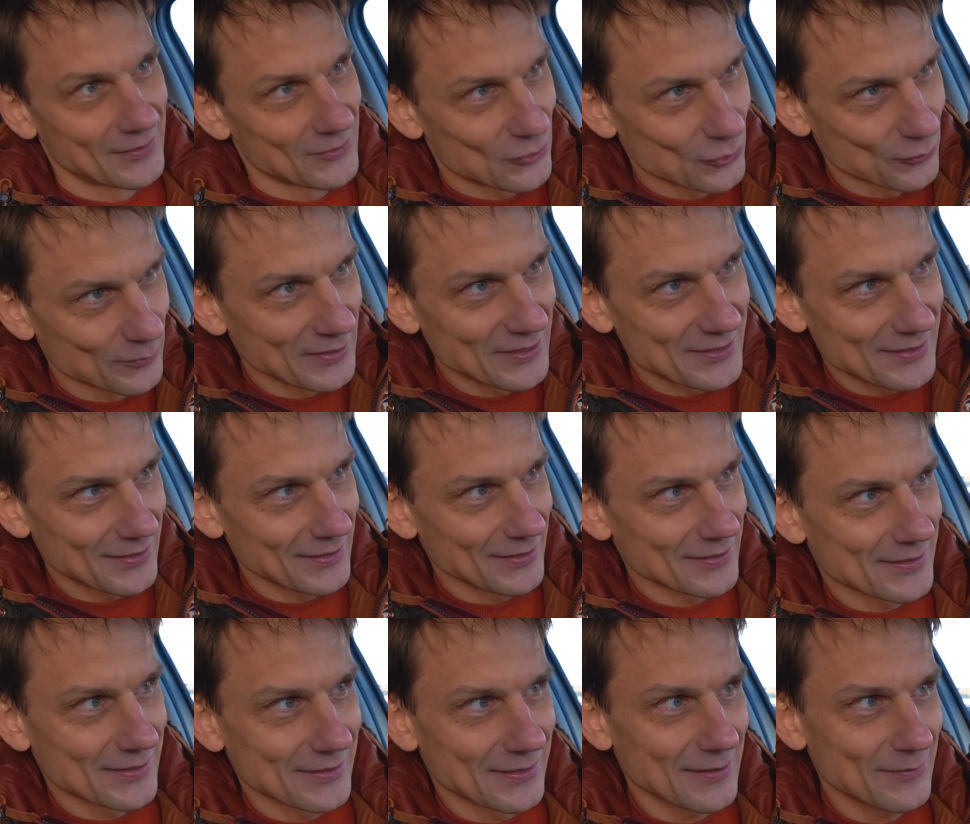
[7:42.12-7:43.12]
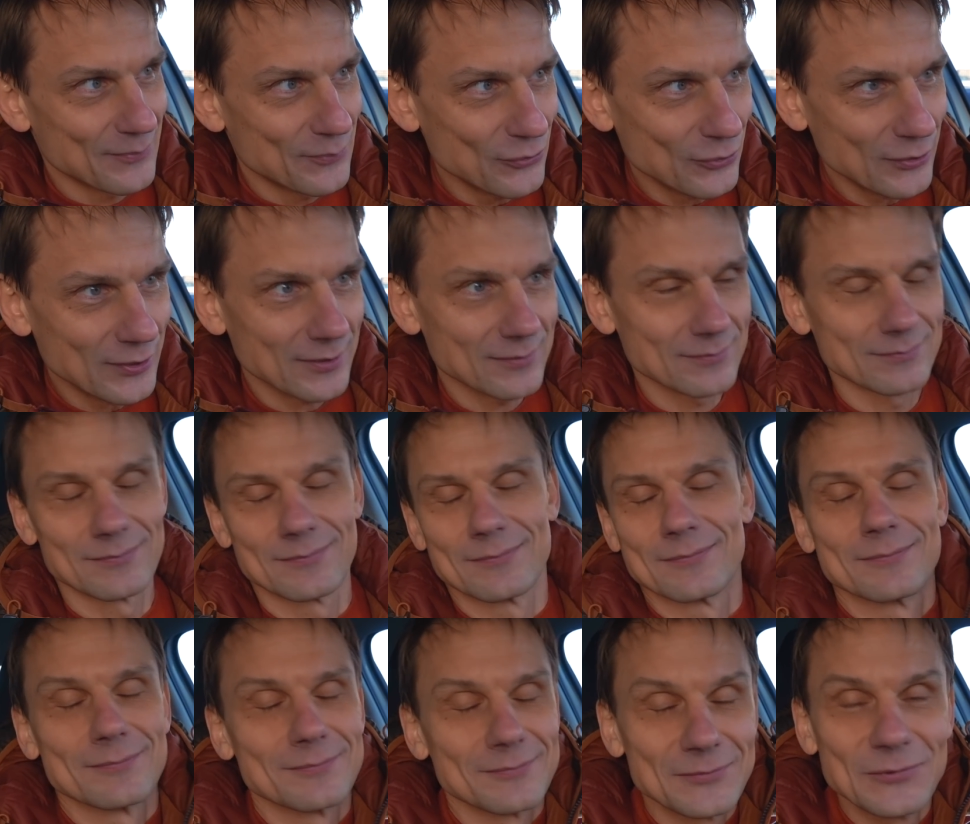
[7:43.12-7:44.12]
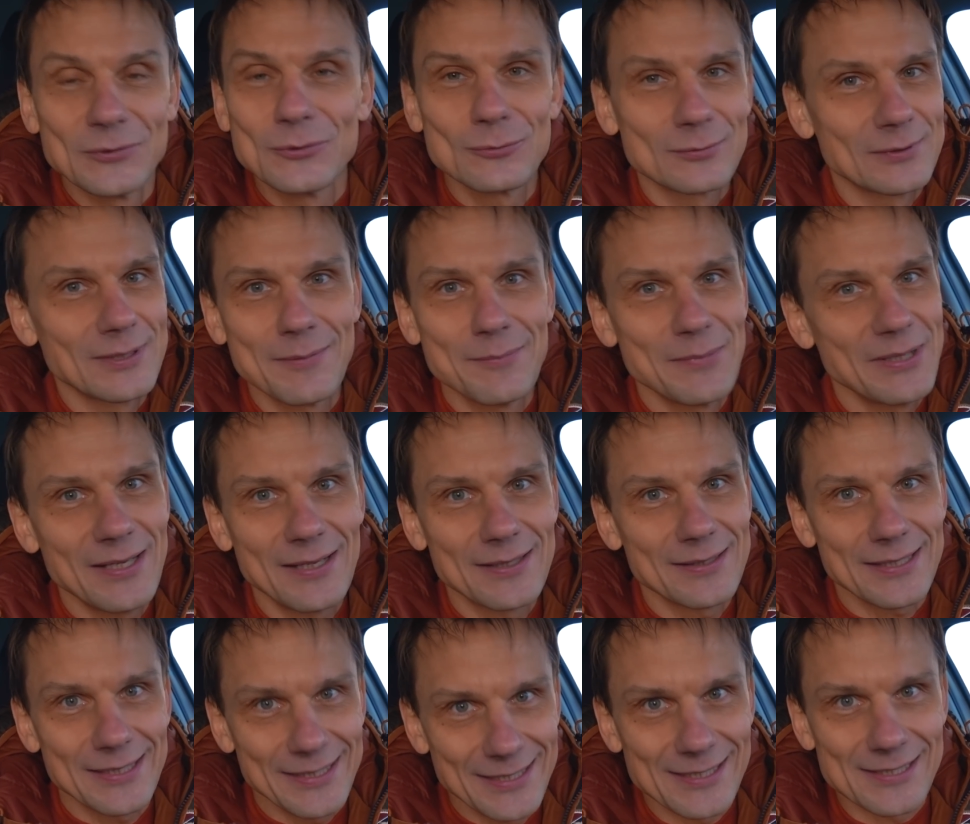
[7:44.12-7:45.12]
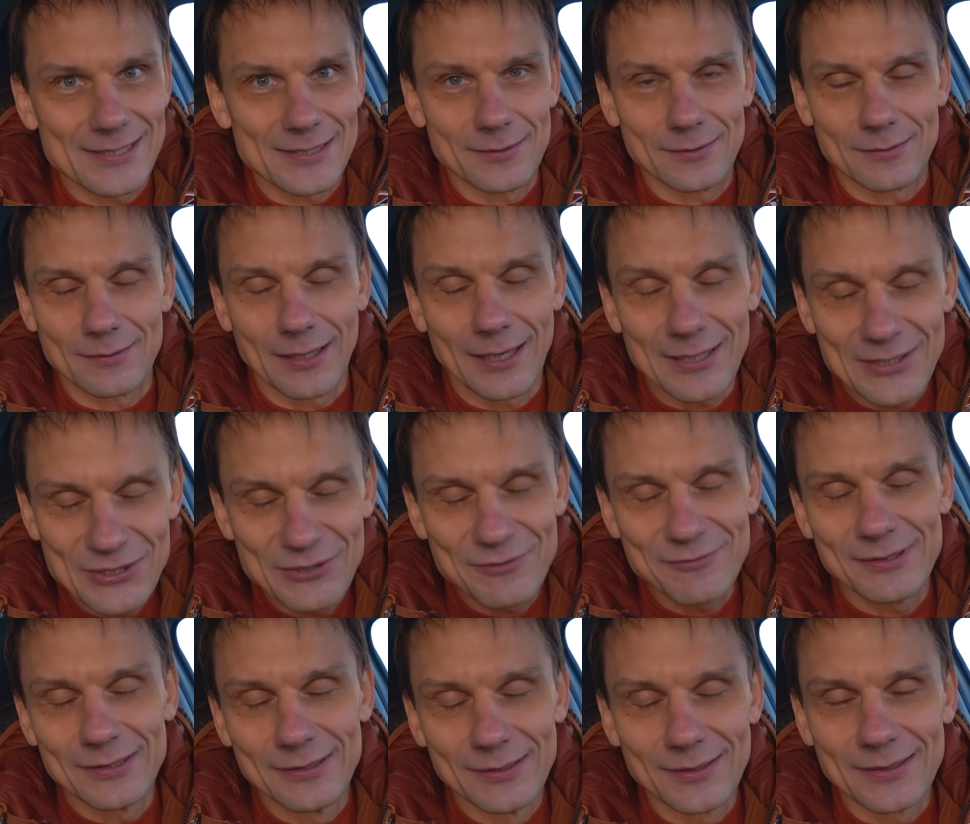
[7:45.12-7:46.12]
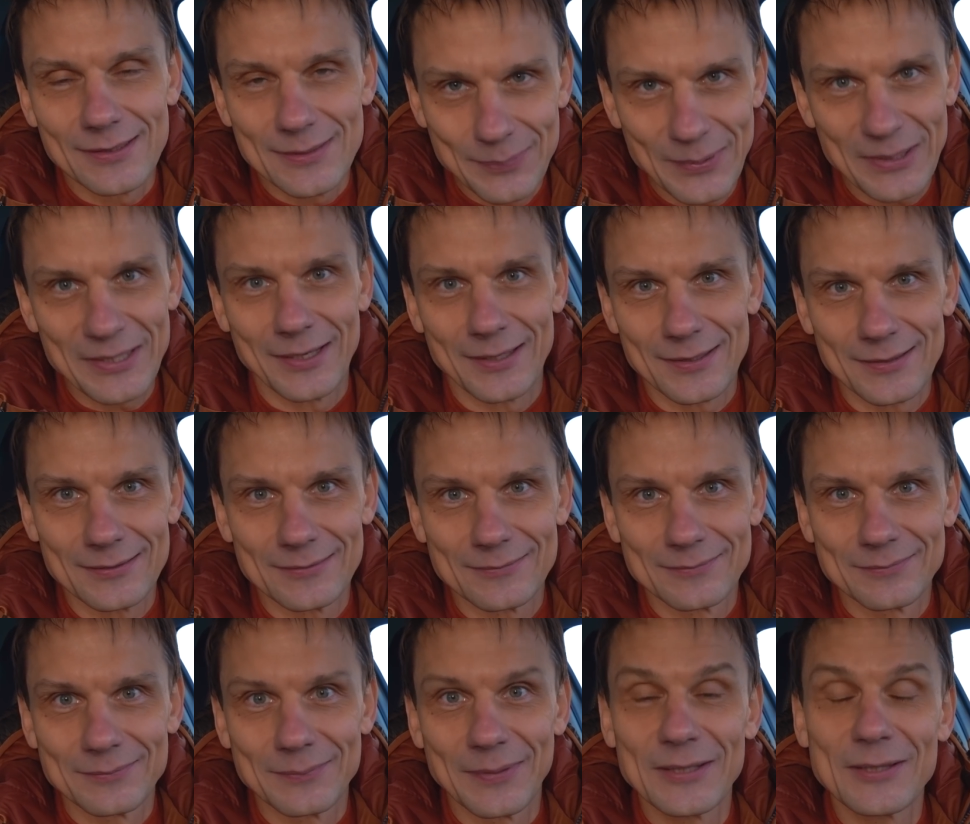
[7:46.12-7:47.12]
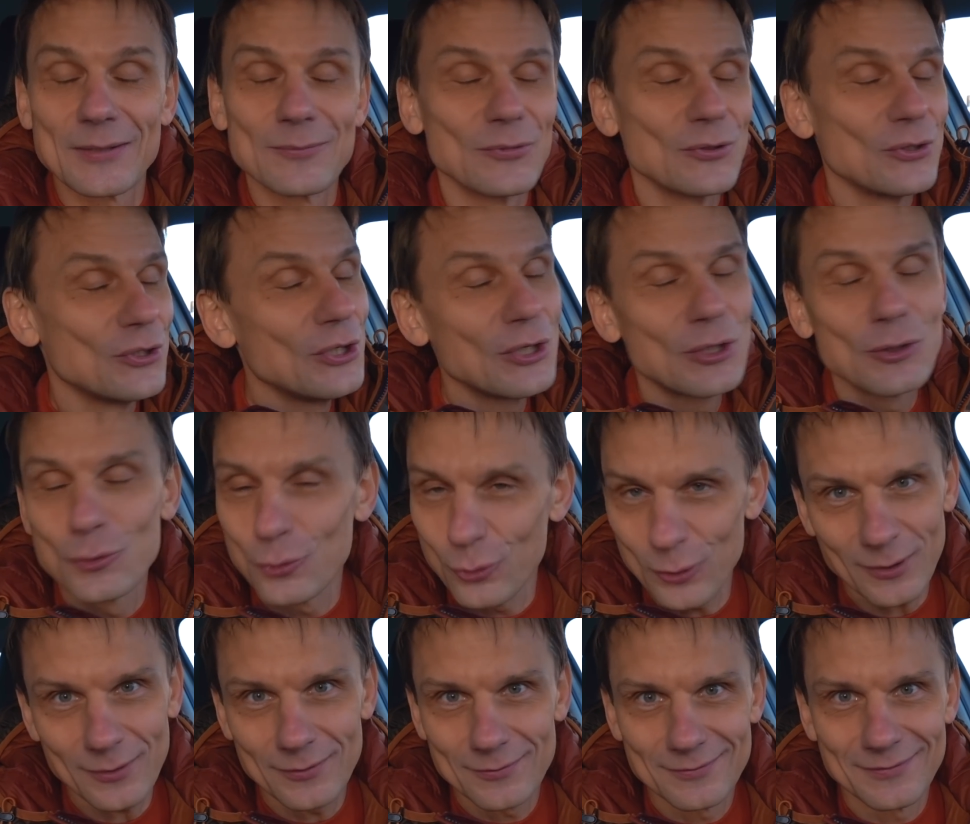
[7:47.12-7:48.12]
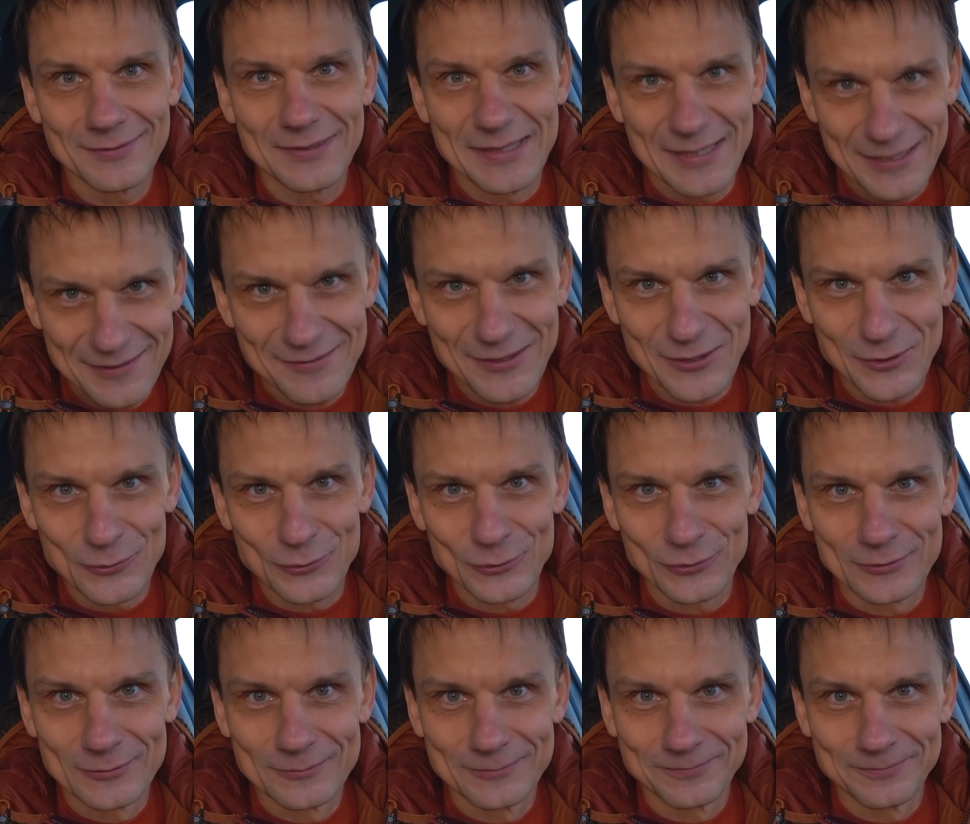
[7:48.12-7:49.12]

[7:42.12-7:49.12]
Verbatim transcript: шумоизоляция капота, ну, для меня это ясно, очевидно и понятно. Поэтому никто не ворует.